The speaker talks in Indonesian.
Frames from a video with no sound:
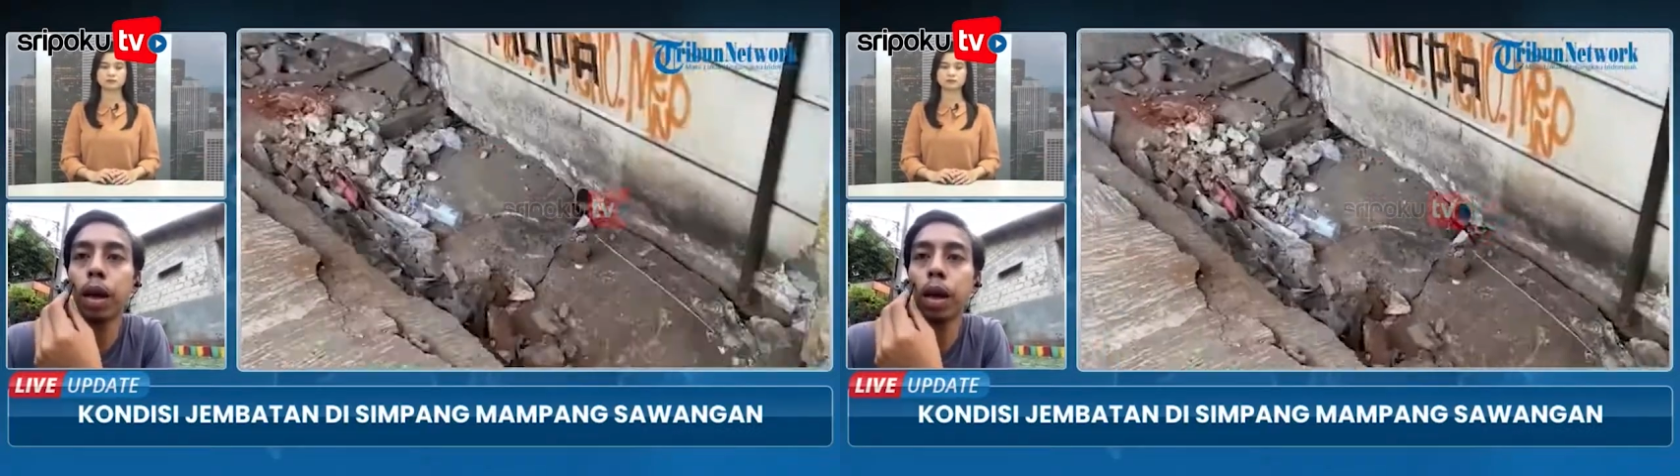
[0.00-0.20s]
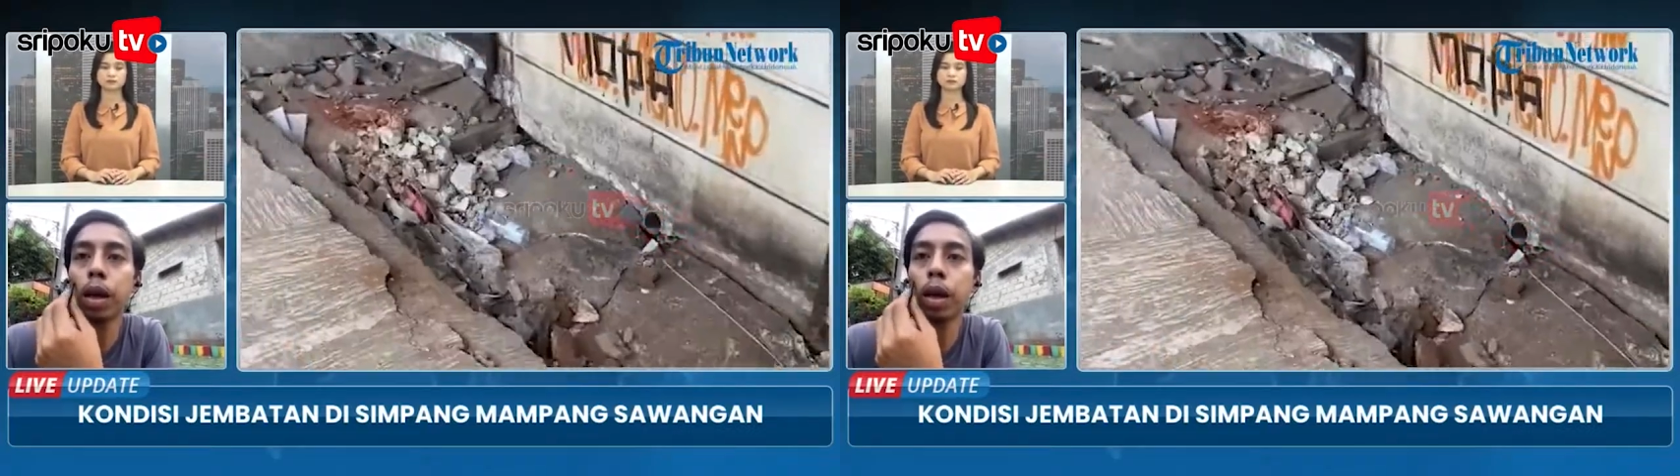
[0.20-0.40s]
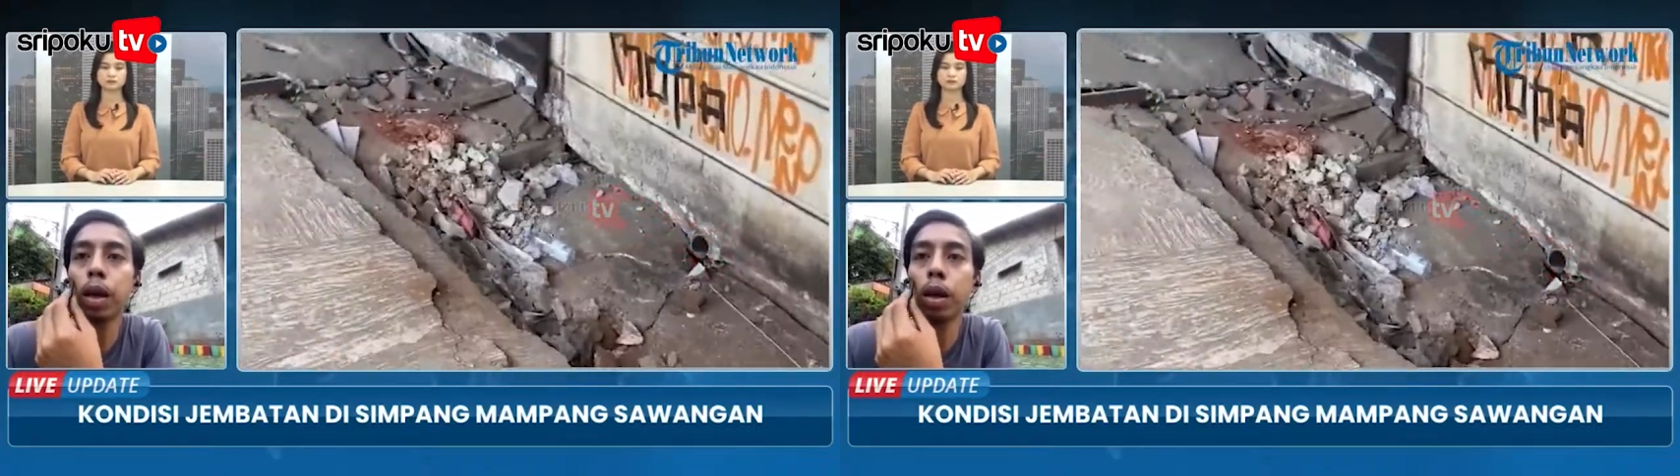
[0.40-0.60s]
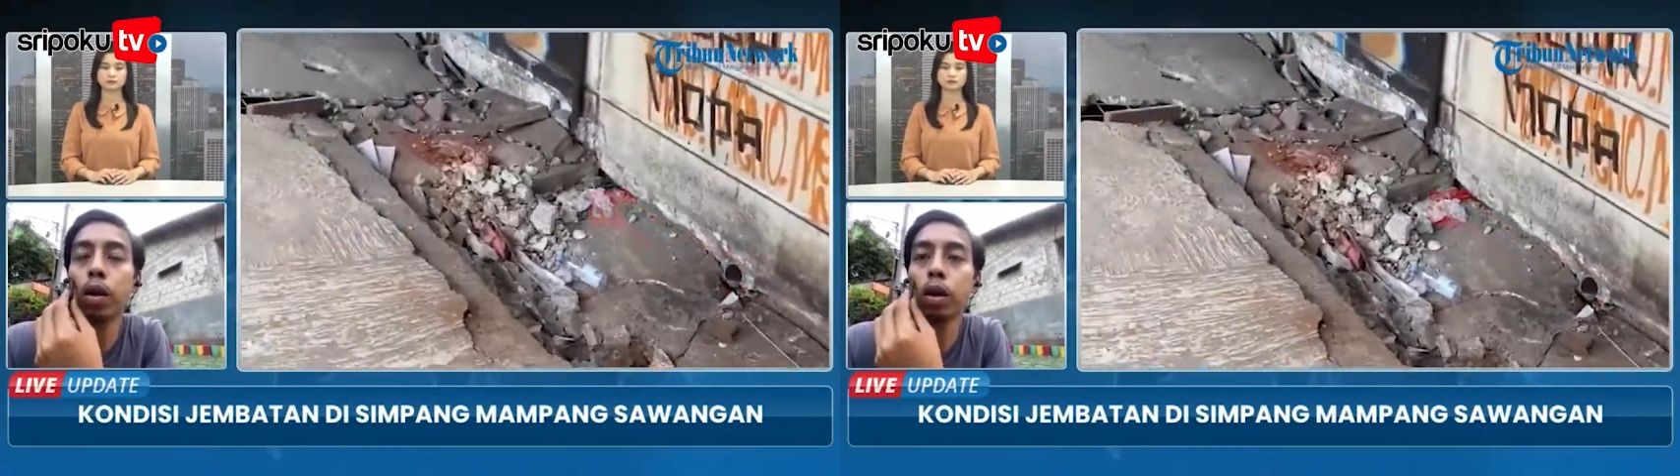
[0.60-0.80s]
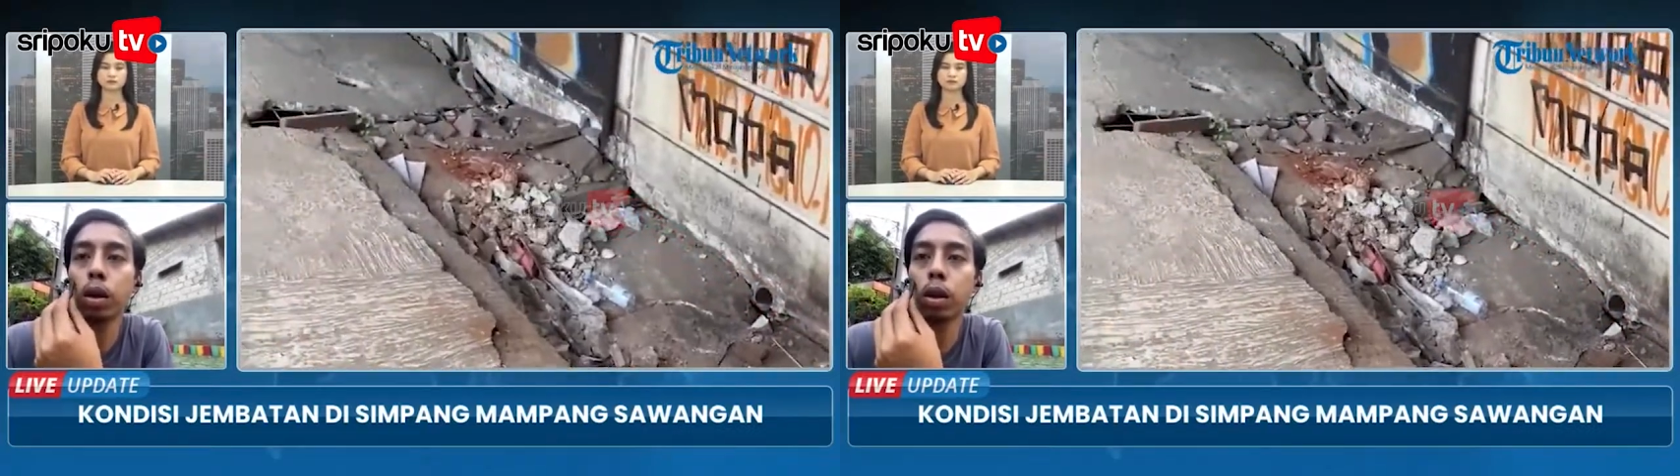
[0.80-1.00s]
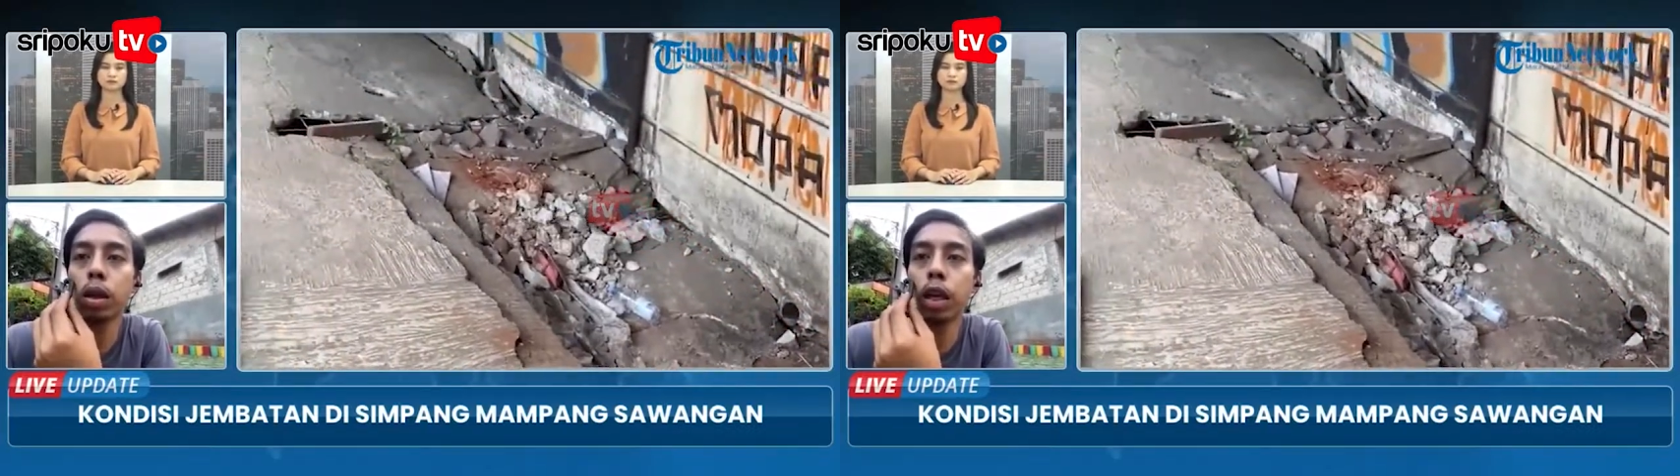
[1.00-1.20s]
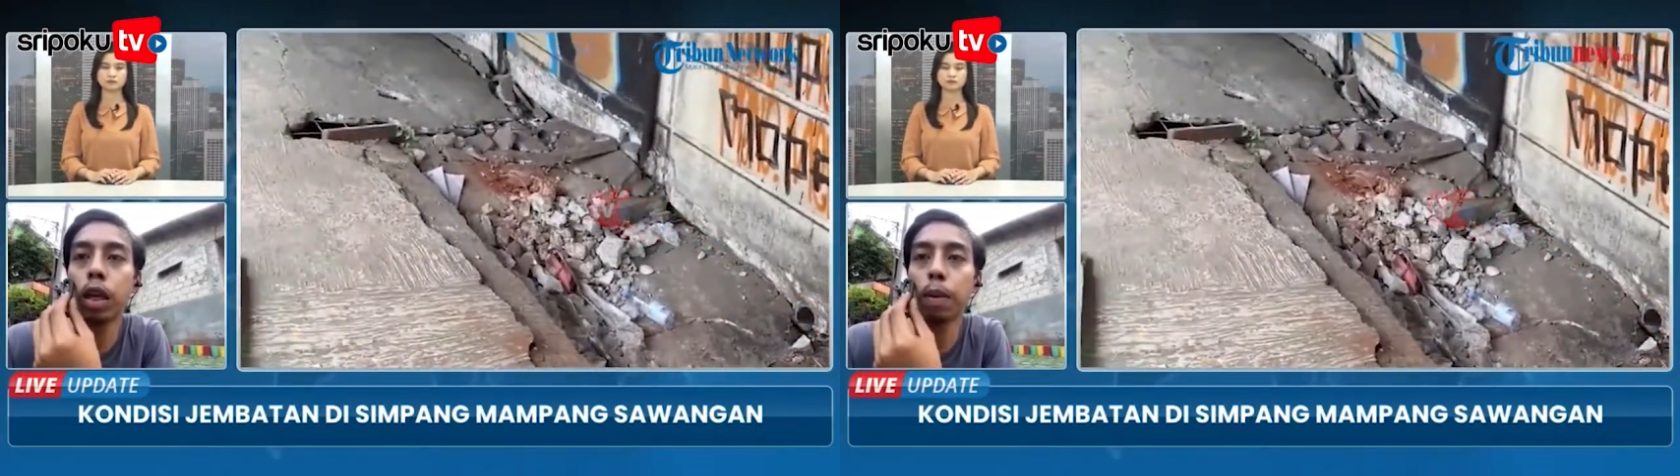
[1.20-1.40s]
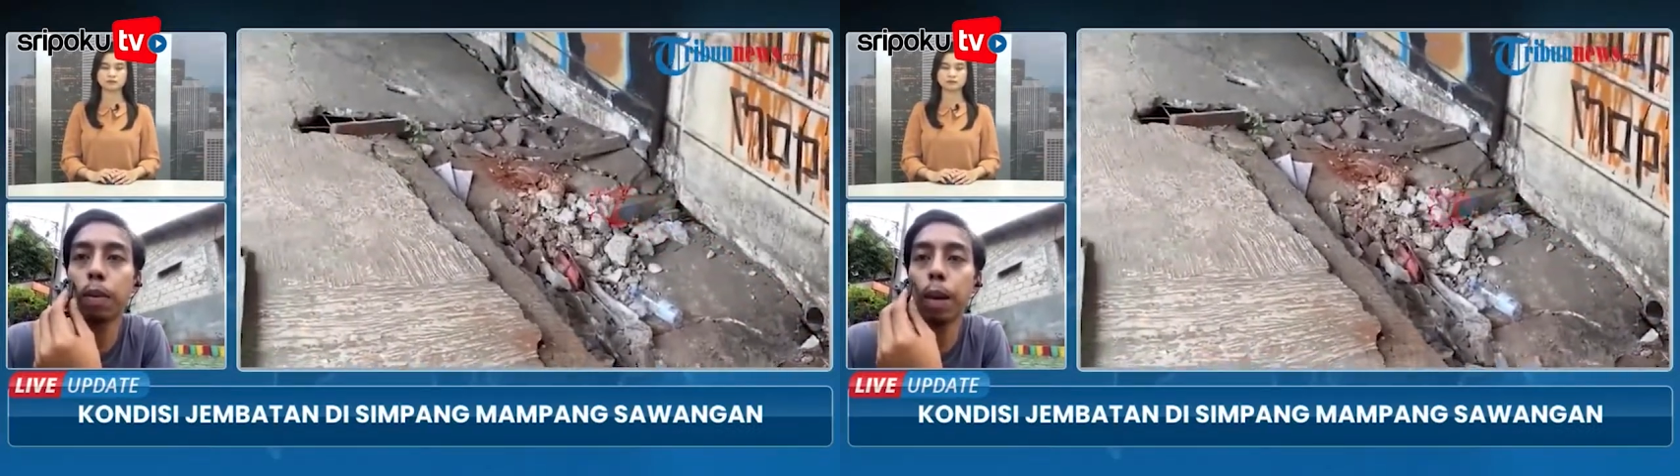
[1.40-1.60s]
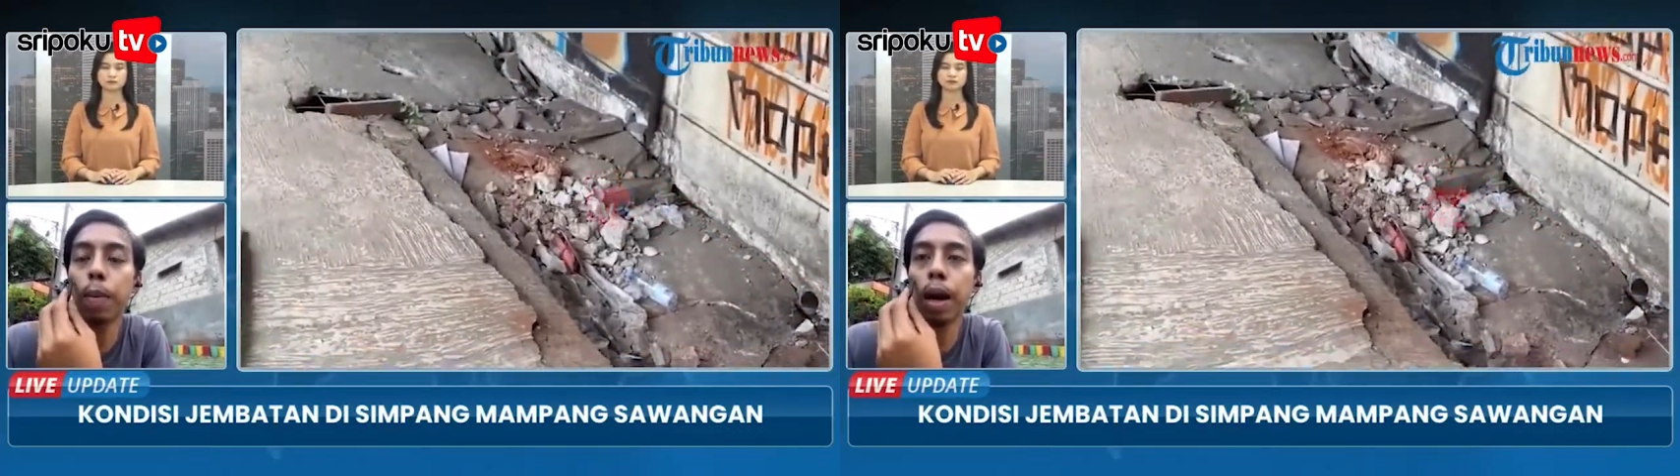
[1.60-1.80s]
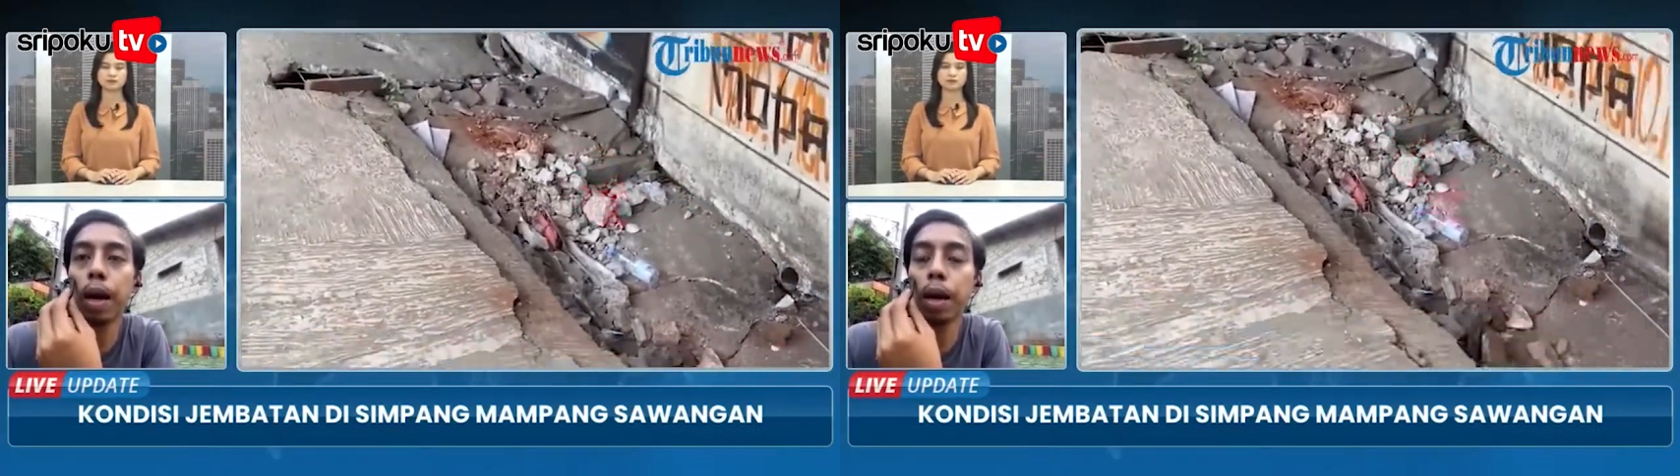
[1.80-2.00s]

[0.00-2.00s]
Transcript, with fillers: uh, longsor sejak beberapa